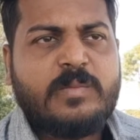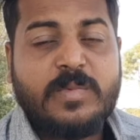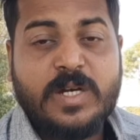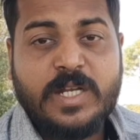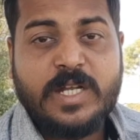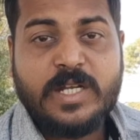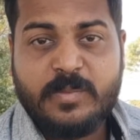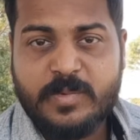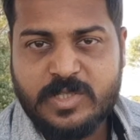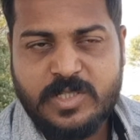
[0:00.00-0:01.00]
बकरे का
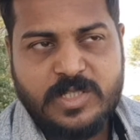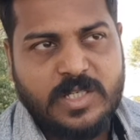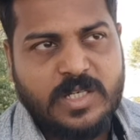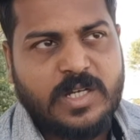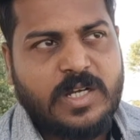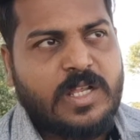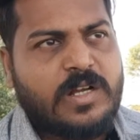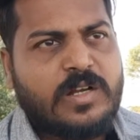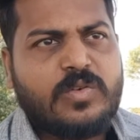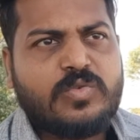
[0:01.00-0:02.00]
टेम्परेचर चेक करना है
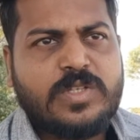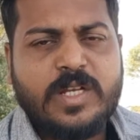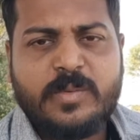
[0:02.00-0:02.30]
अगर उसका